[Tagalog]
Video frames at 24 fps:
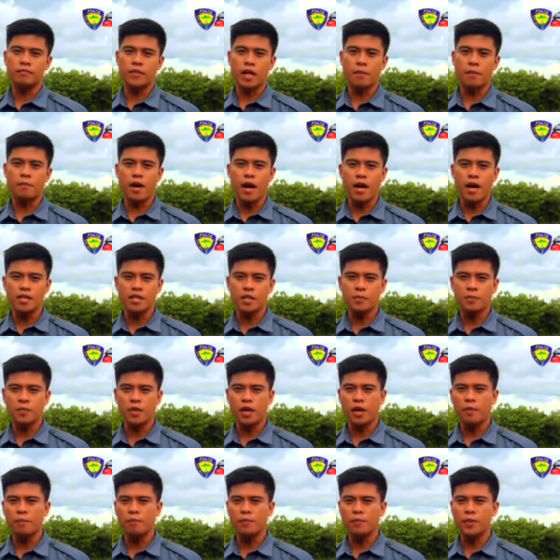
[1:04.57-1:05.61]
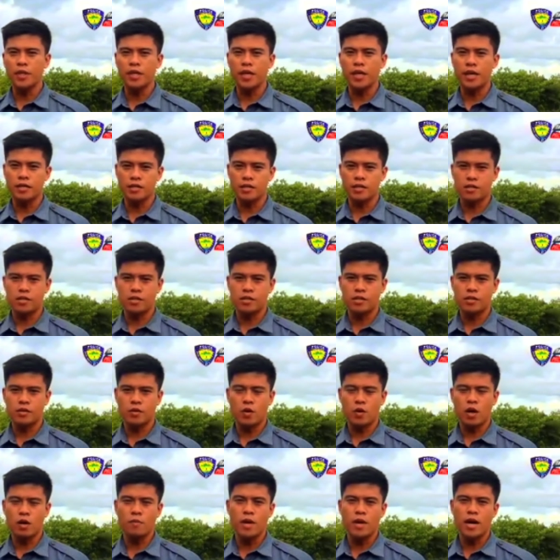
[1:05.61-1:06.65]
ang Maasim MPS
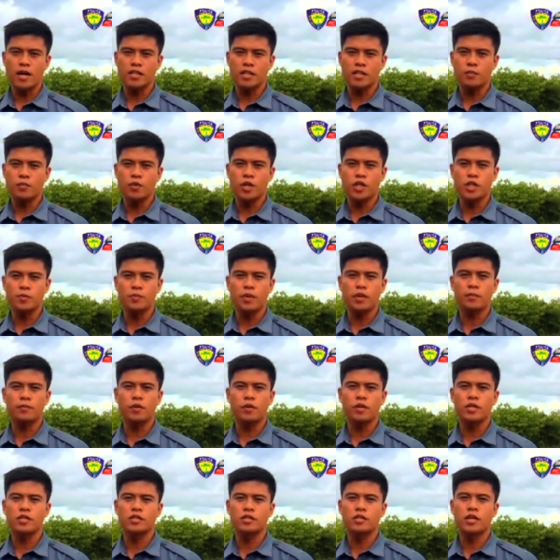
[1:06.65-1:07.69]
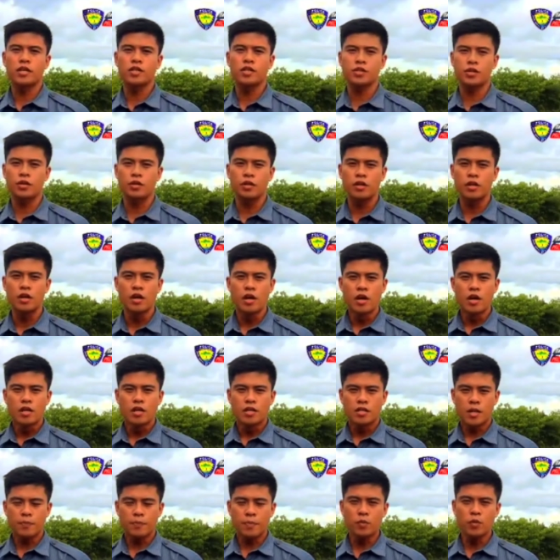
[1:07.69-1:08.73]
o ang Maasim Municipal Police Station
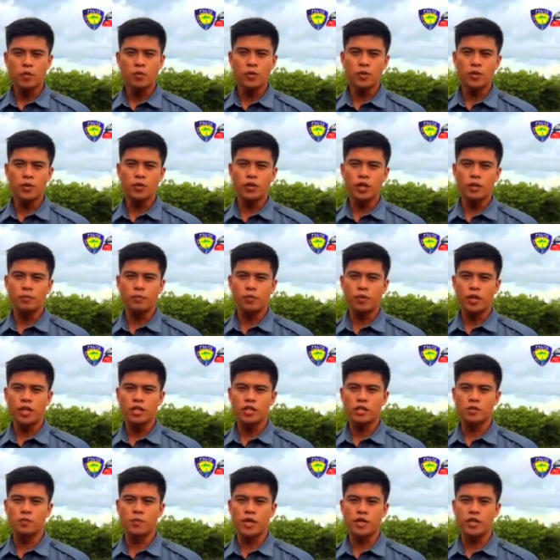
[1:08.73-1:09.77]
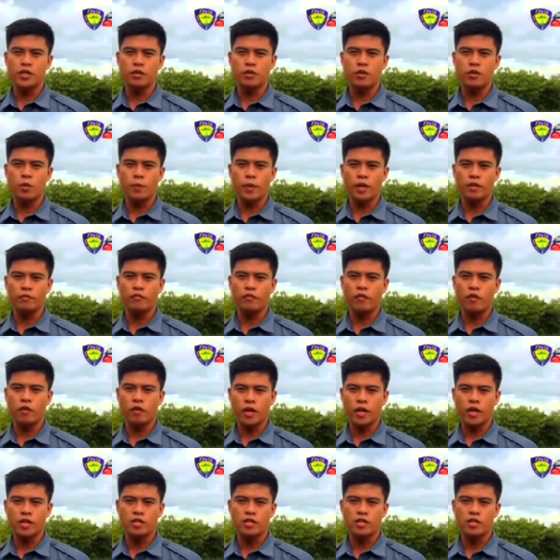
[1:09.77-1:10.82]
sa pamumuno ni Police Major Robert
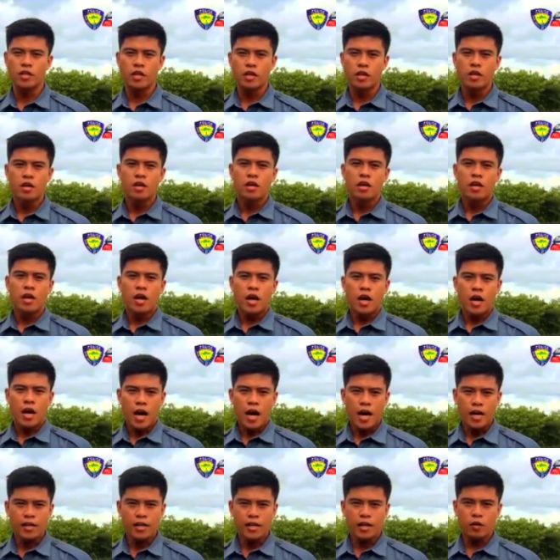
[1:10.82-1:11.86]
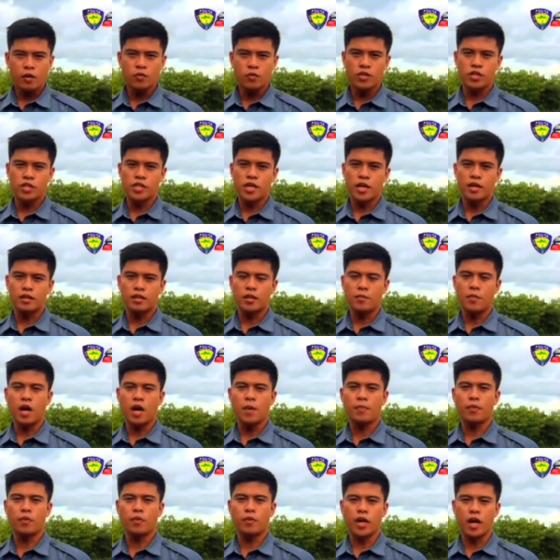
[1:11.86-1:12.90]
Flores ay naglunsad ng
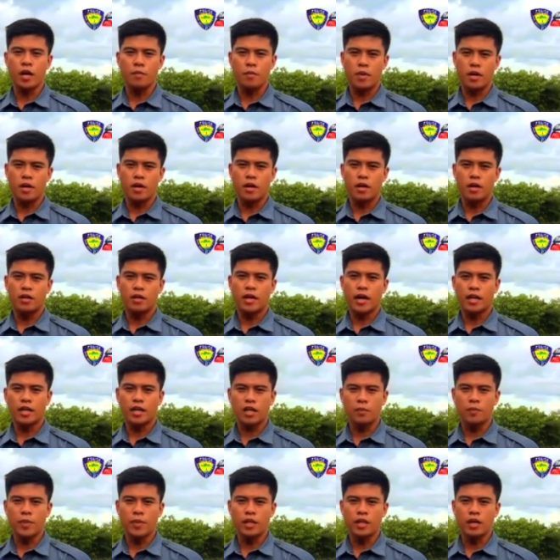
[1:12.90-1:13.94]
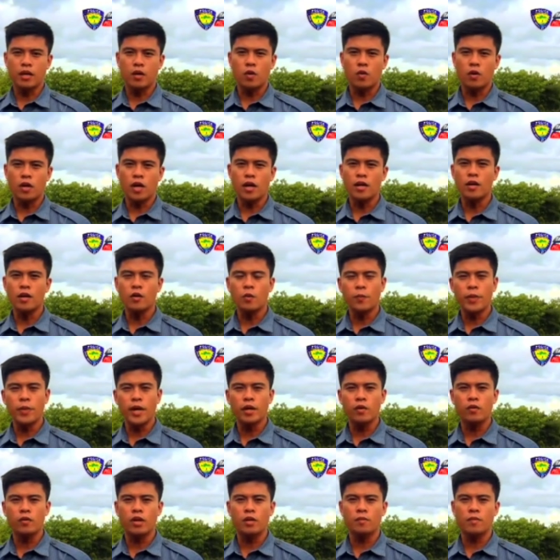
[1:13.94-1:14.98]
mga programa kaakibat ang lokal na
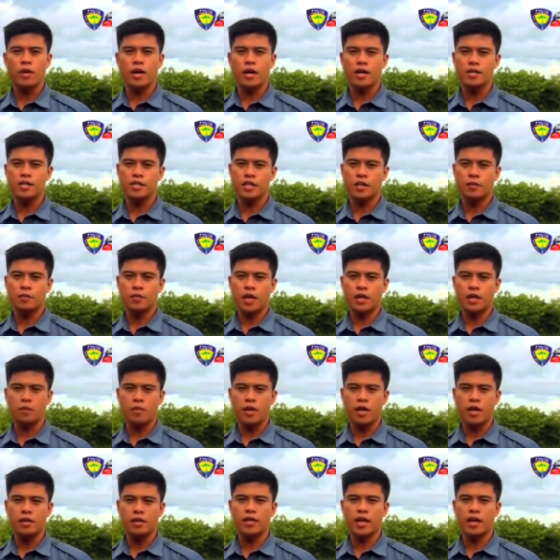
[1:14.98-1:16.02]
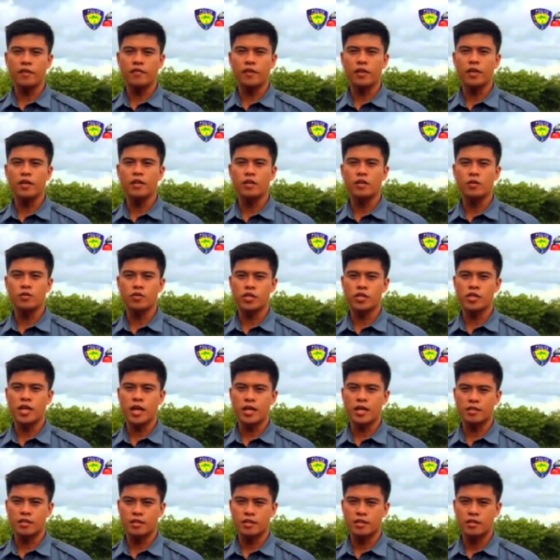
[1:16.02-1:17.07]
gobyerno ng maasim at mga diving
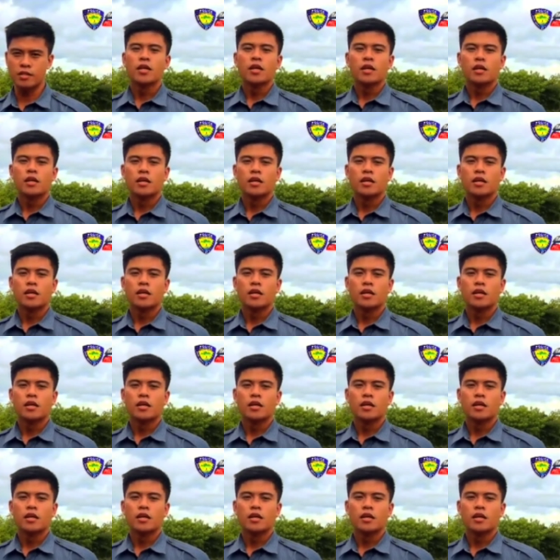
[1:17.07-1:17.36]
enthusiasts